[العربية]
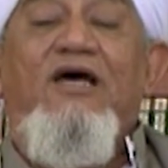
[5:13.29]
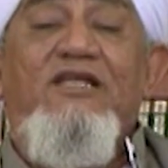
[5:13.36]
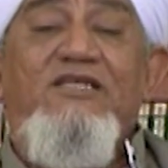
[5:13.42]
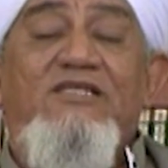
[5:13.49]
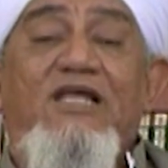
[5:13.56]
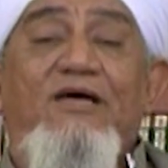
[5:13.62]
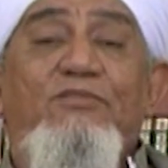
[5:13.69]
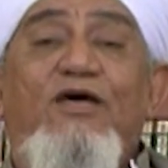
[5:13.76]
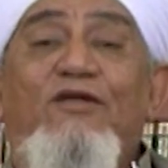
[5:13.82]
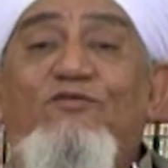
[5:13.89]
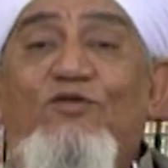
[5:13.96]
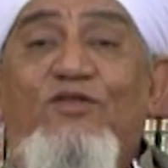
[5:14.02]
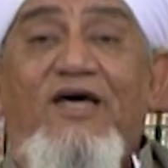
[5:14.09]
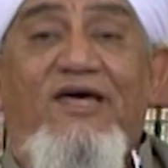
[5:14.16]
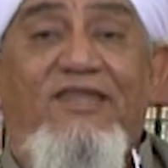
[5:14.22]
الإسلام
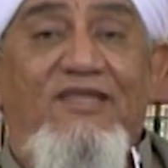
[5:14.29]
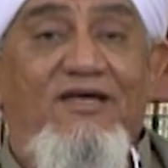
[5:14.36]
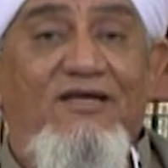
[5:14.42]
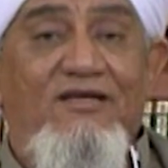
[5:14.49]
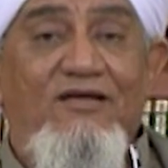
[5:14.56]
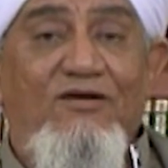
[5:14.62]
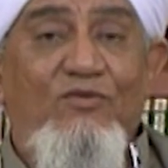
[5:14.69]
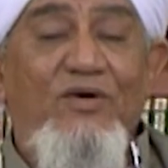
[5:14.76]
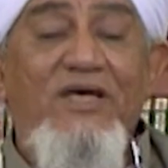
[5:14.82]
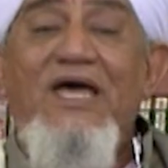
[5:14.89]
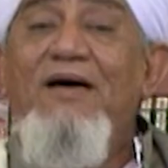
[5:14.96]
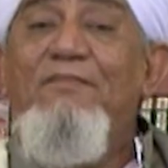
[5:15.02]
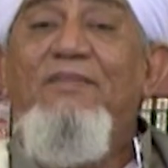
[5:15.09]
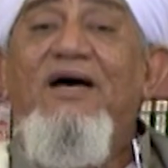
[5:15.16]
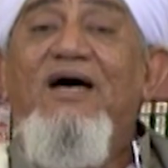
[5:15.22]
يرفض هذا
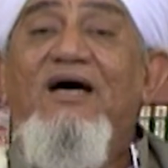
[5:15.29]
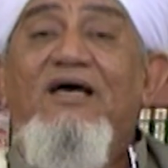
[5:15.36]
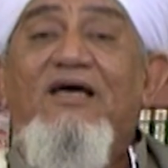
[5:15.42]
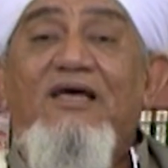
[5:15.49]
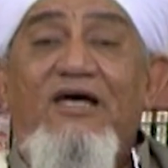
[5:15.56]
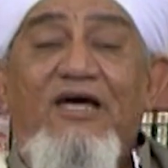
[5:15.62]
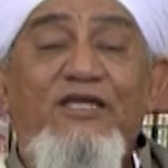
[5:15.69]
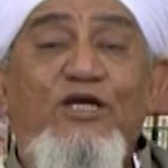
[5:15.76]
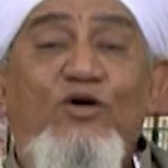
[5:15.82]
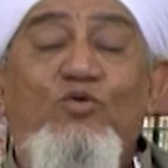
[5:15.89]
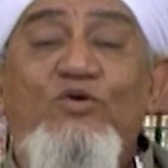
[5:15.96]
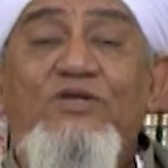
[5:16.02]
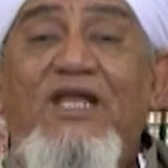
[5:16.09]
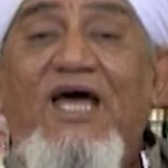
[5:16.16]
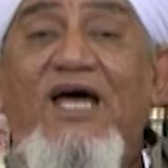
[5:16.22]
ويأبى أن
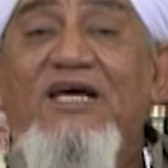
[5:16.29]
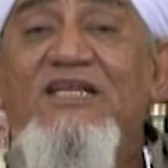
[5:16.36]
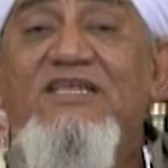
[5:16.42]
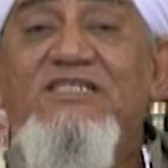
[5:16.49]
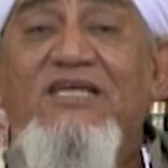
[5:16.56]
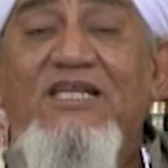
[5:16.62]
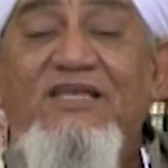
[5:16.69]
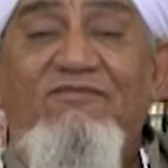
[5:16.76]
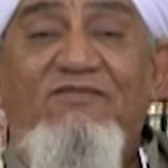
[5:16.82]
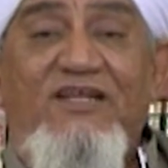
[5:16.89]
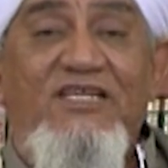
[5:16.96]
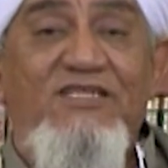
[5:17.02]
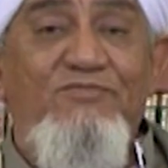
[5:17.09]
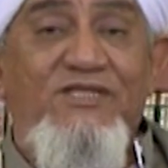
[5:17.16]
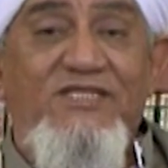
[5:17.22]
يكون العقل السليم في
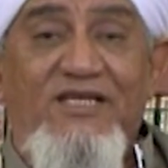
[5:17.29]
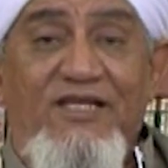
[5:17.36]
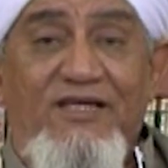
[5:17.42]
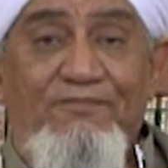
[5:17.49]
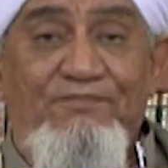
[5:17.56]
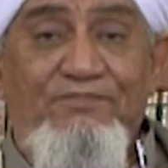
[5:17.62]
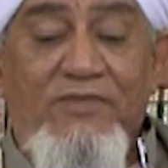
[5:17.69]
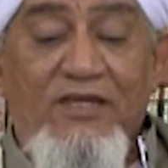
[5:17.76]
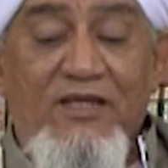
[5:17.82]
الجسم السليم